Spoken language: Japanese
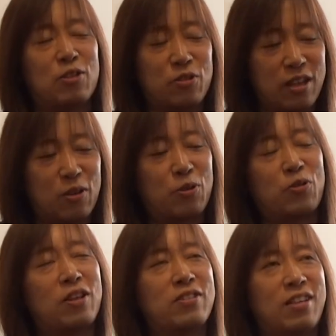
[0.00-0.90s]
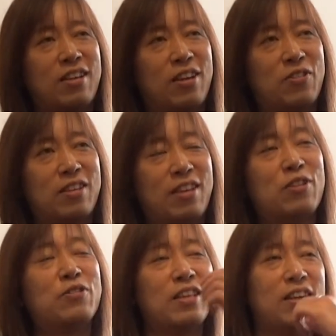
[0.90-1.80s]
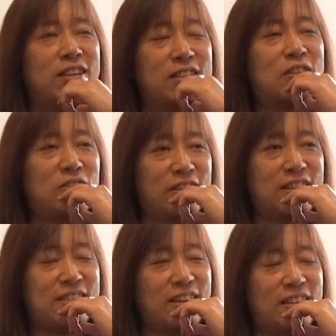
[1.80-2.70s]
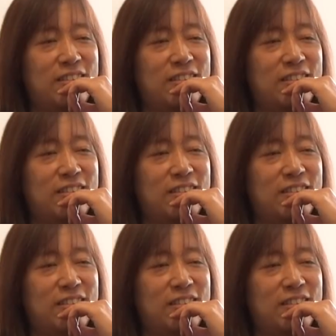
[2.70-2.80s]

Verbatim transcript: 優れてるを取ってるんじゃないんだよっていうふうに知っといてください。